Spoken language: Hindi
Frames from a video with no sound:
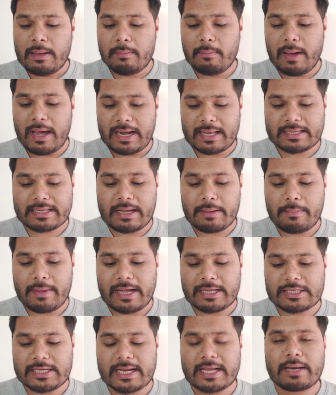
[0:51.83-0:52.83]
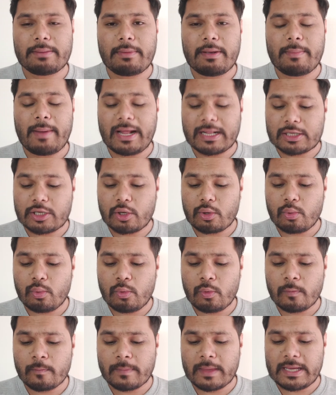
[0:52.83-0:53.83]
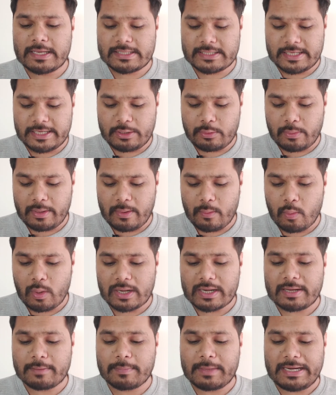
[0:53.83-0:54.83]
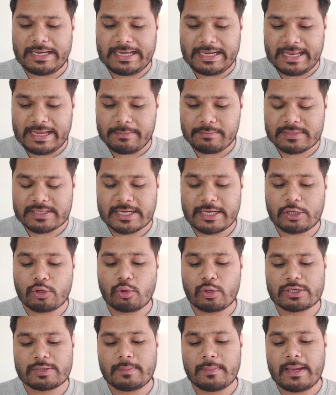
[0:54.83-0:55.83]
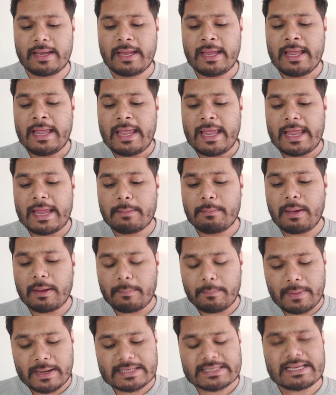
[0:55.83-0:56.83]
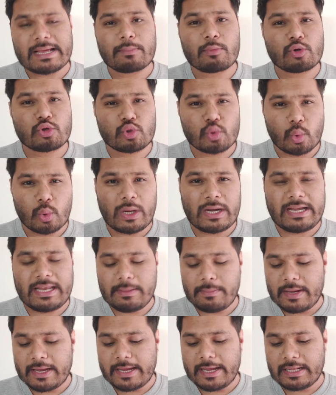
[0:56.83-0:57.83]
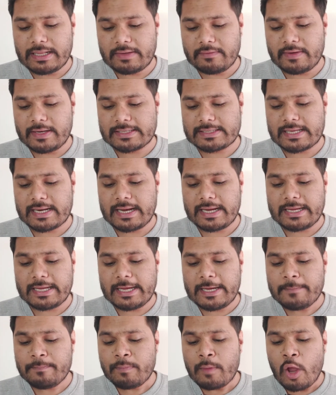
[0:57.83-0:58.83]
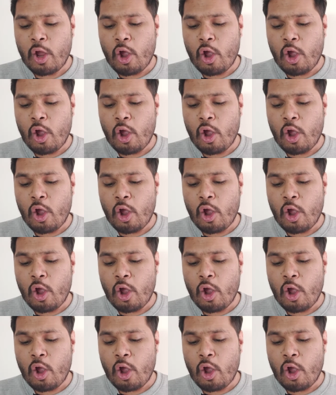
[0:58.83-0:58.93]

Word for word: भारत का मैच अगर मैं बात करूं इस टी ट्वेंटी वर्ल्ड कप की टीम्स की तो इसमें एक बार फिर से आपको 16 टीमें खेलते हुए नजर आएंगी